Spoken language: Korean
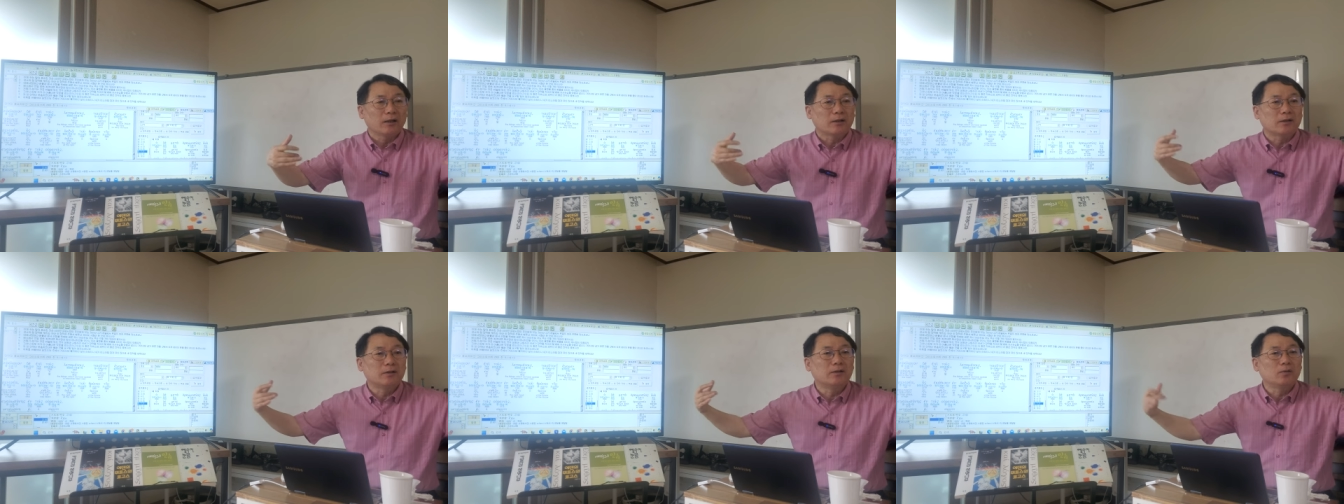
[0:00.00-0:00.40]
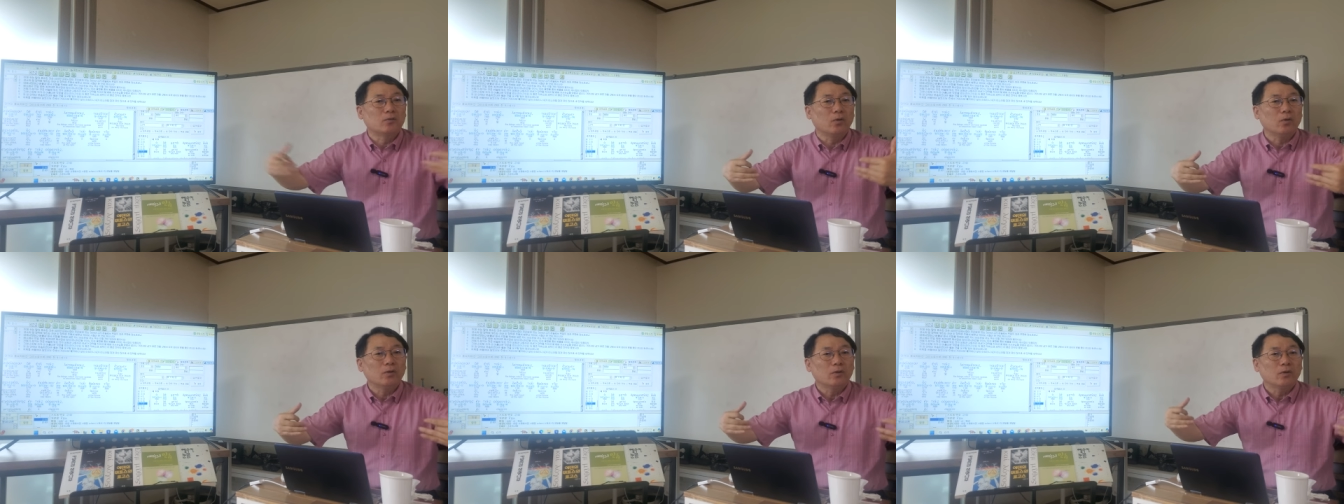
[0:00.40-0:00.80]

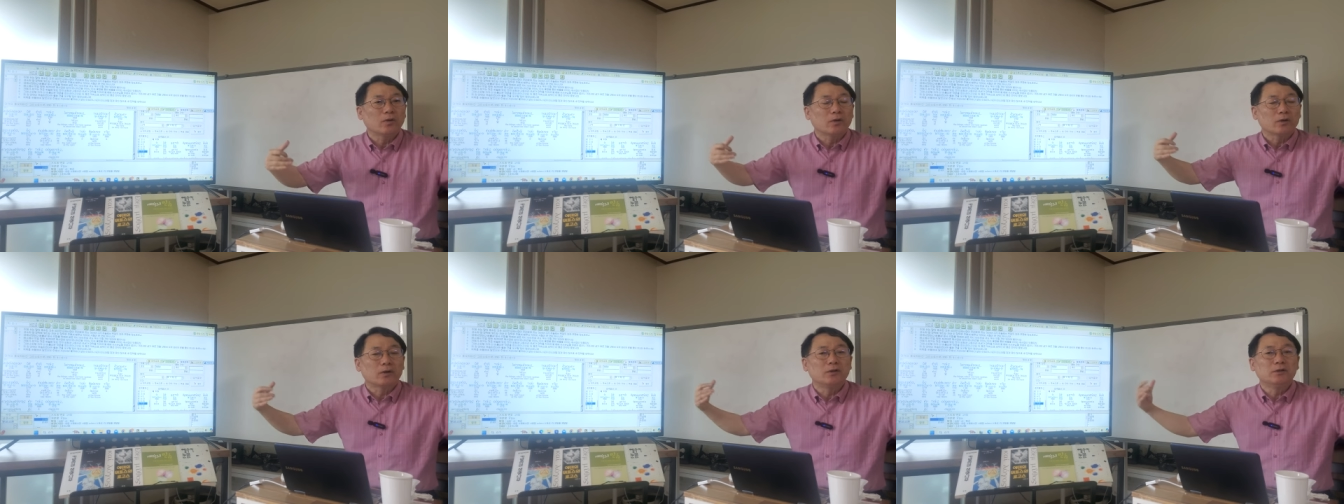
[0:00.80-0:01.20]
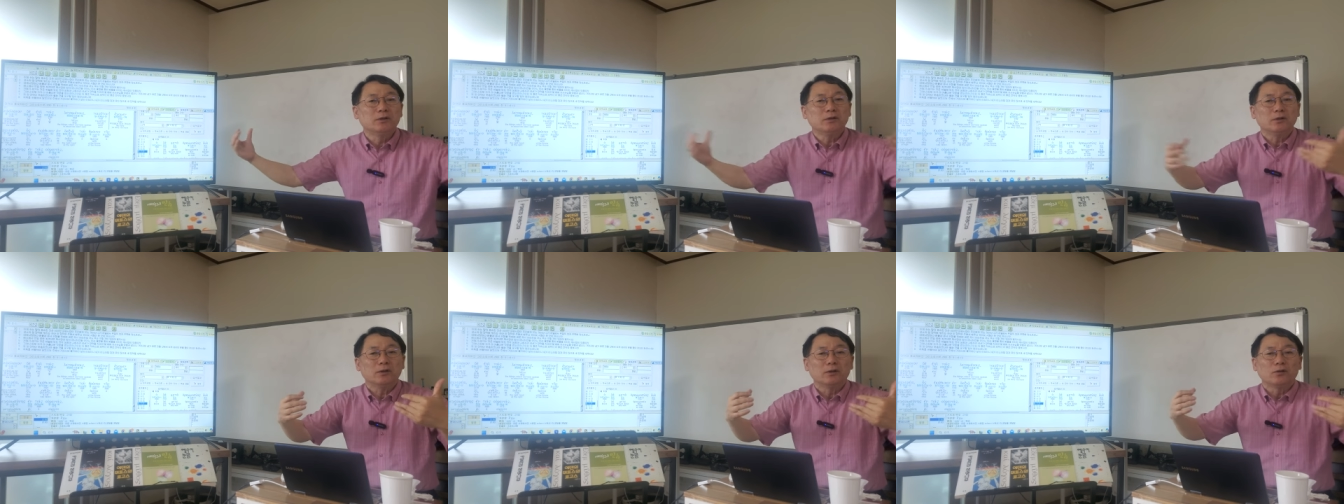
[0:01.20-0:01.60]
그리고
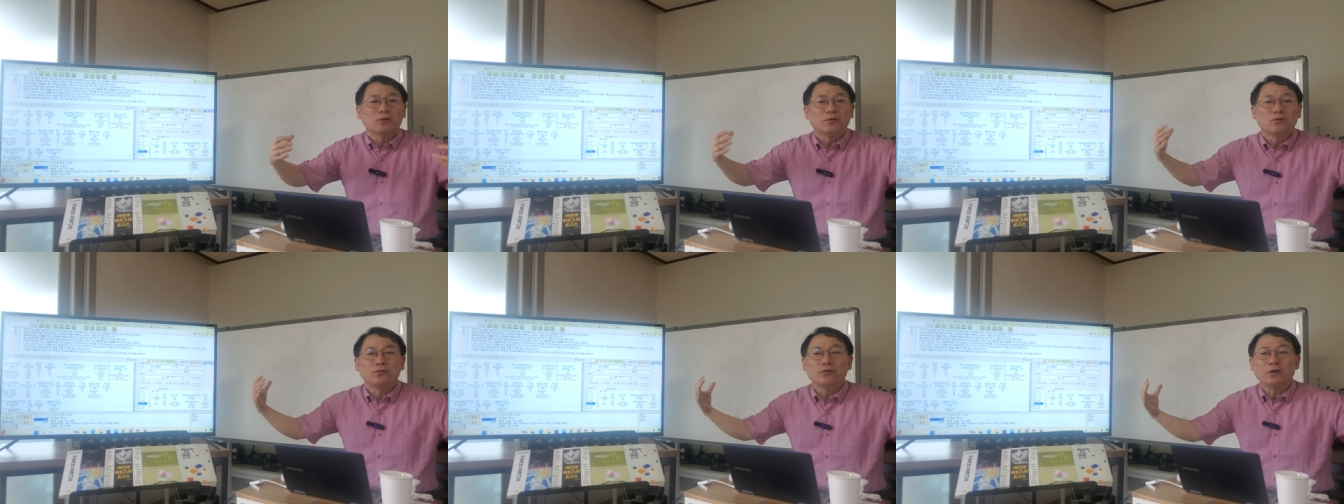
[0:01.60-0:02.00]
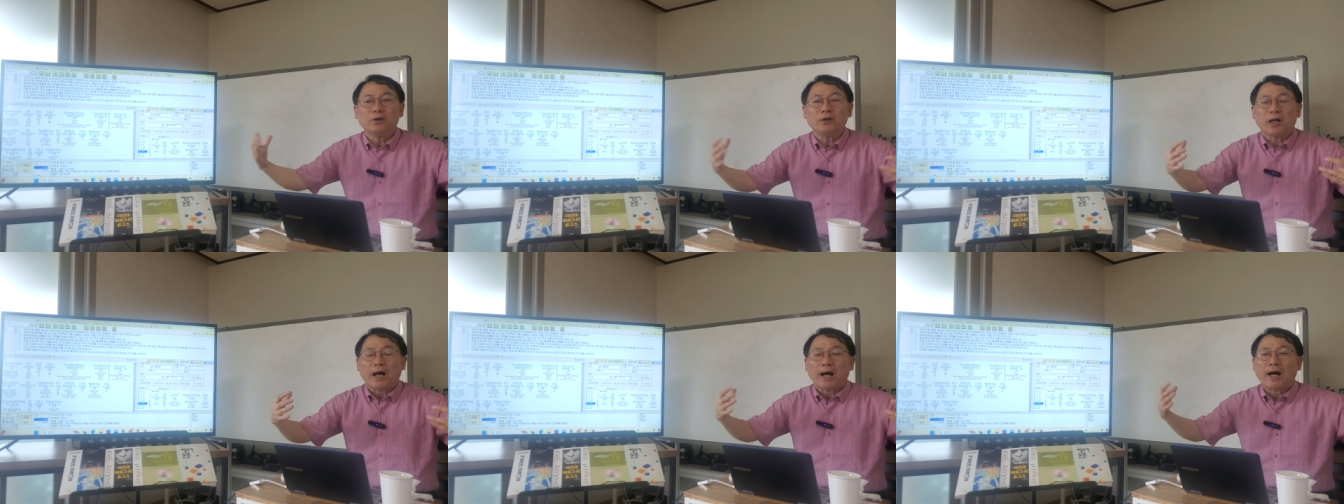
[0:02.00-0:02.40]
그는
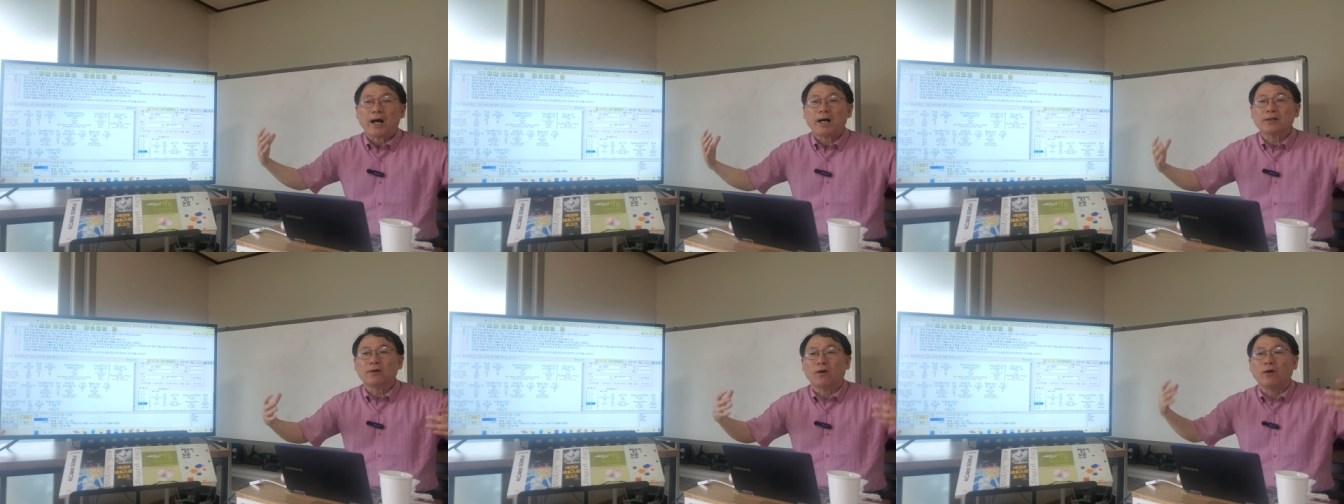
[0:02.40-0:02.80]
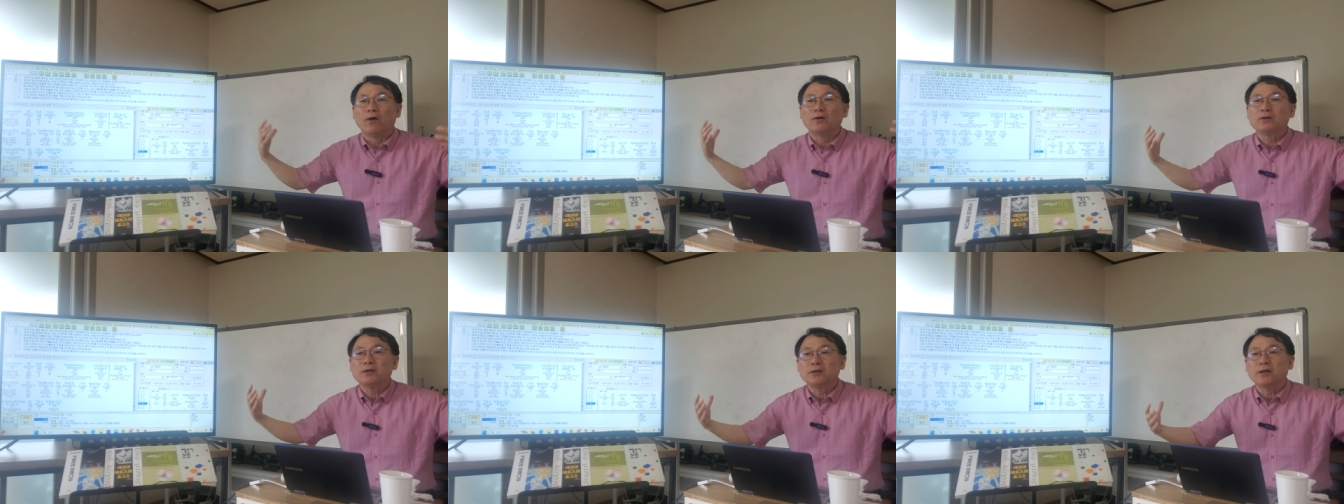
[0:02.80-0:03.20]
우리 안
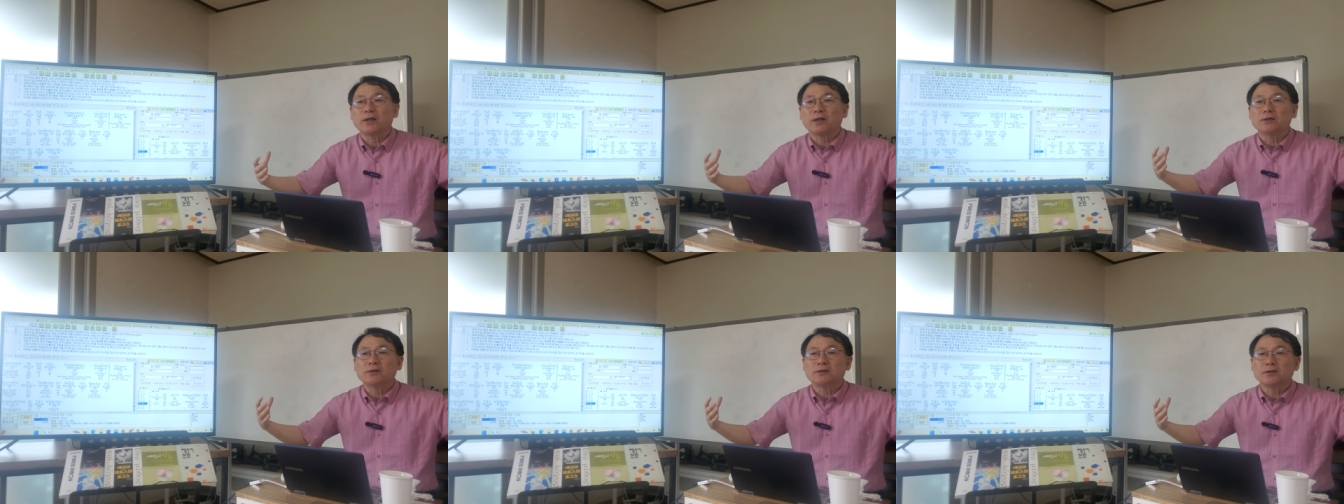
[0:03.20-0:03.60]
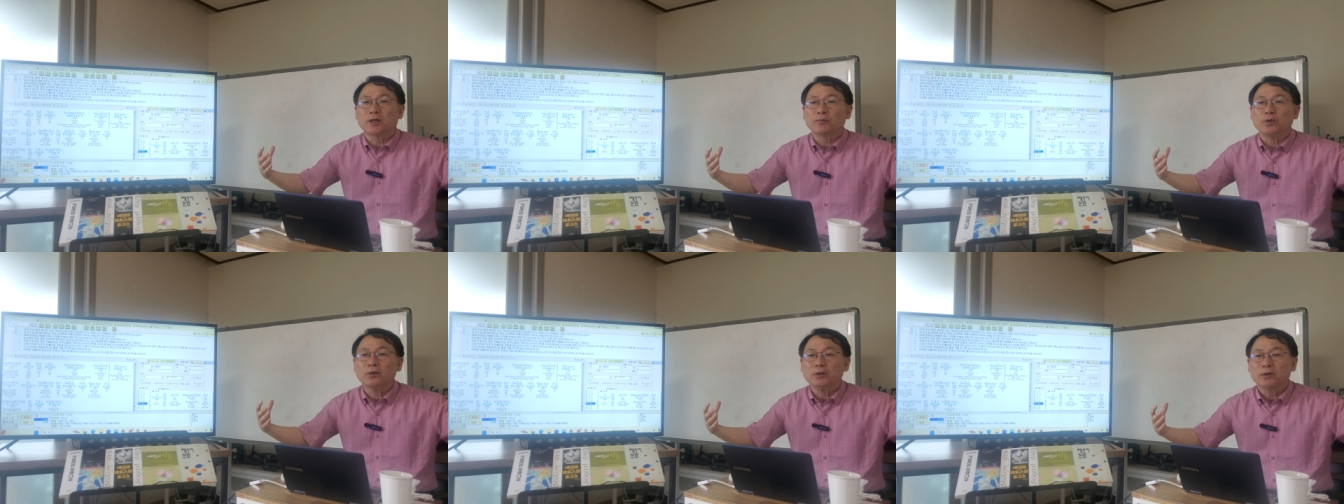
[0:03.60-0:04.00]
어디에
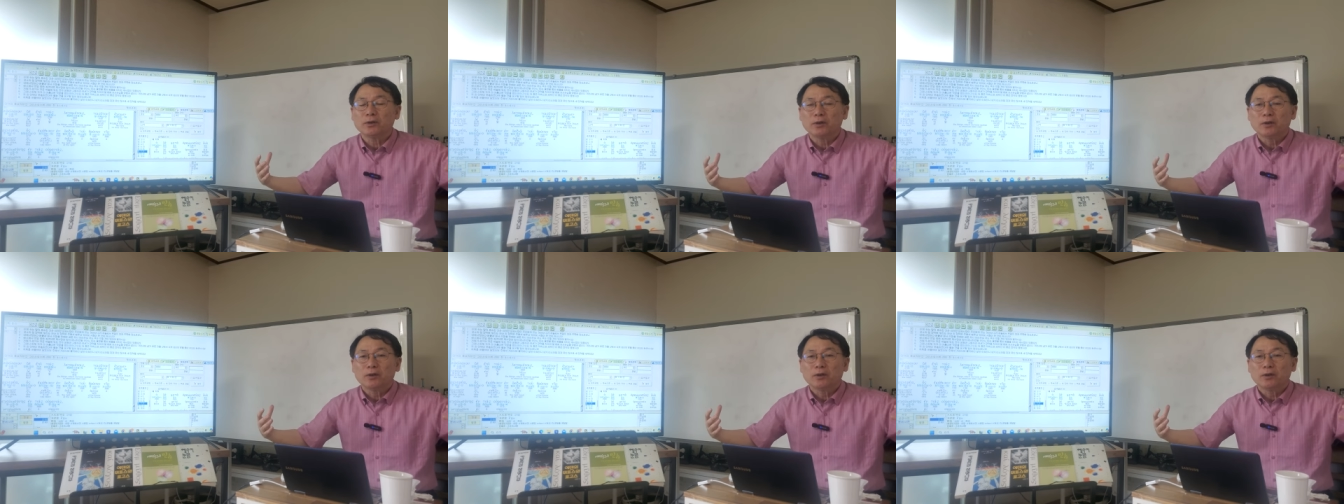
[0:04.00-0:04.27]
계시냐면